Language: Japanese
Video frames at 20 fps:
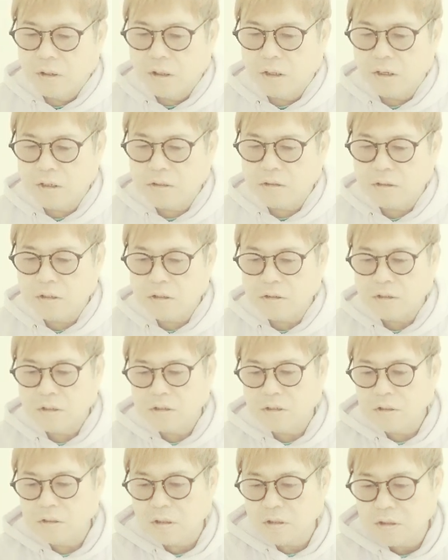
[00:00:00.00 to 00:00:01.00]
林先生
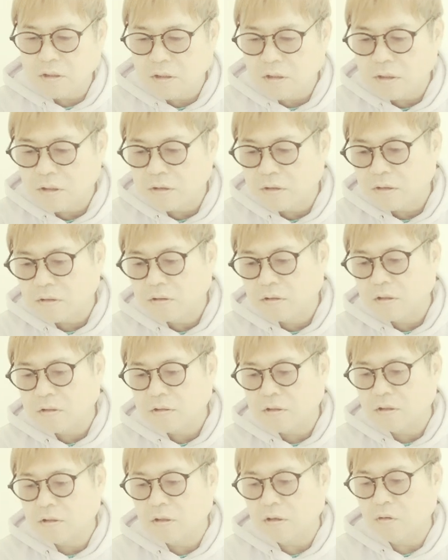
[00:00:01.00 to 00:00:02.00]
字が切れて絶賛
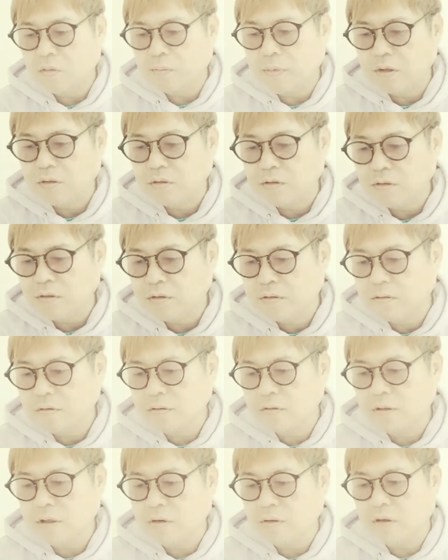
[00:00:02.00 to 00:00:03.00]
してたけど別に普
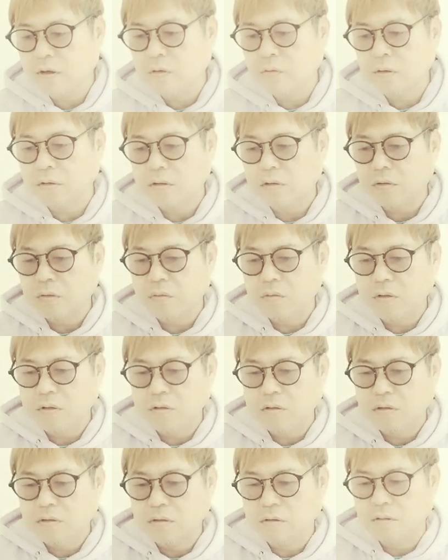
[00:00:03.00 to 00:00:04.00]
通ではねわざとら
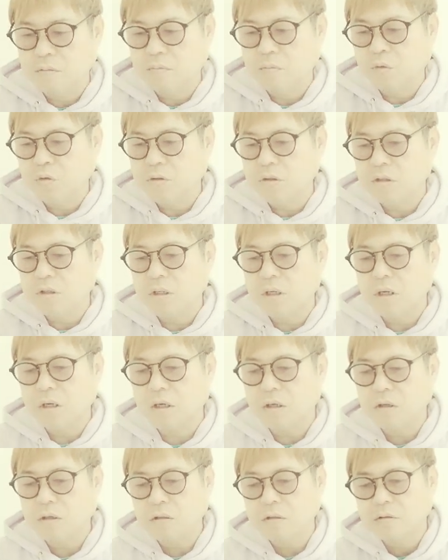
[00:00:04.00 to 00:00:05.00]
しく持ち上
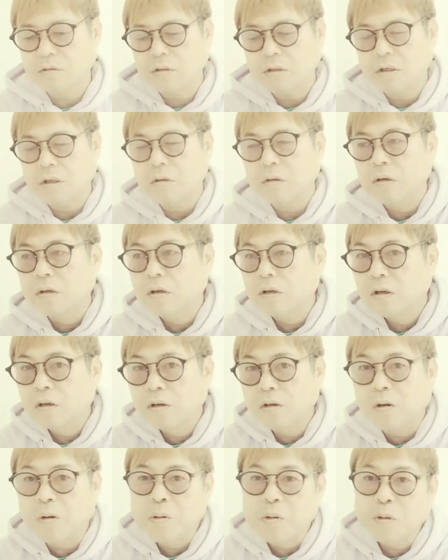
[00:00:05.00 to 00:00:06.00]
げすぎい
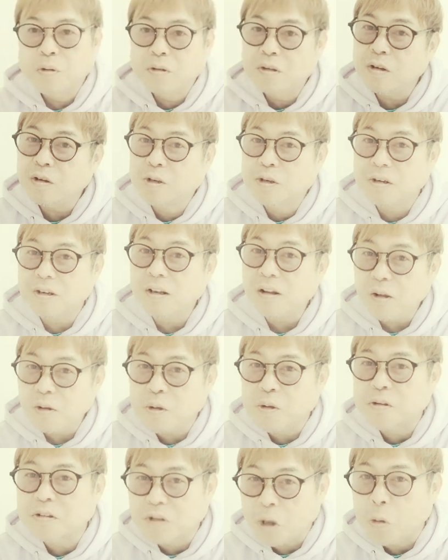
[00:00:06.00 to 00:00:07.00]
や字綺麗
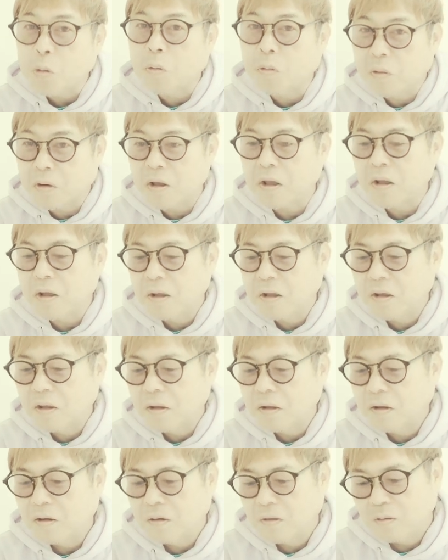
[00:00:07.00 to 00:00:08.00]
でしたよこれ
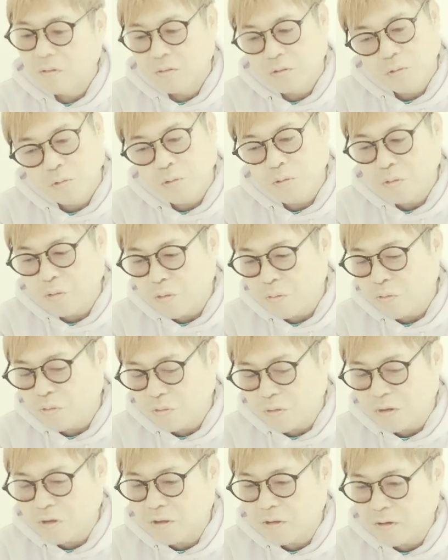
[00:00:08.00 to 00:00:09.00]
相当
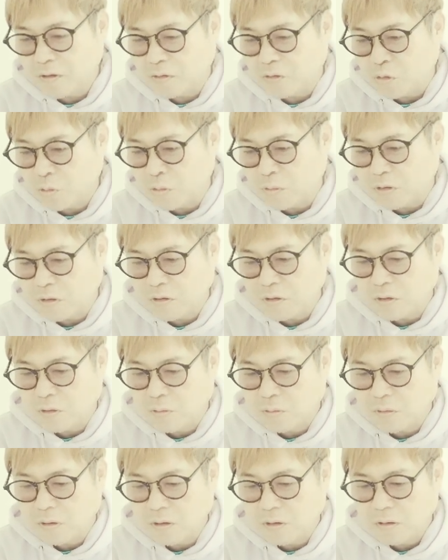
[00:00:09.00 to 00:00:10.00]
僕は綺麗だと思いましたけ
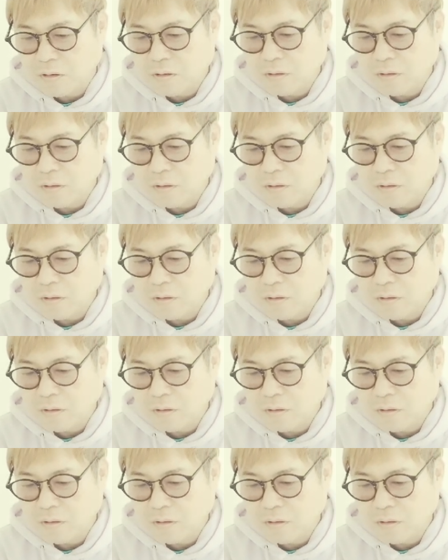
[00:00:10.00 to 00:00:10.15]
どね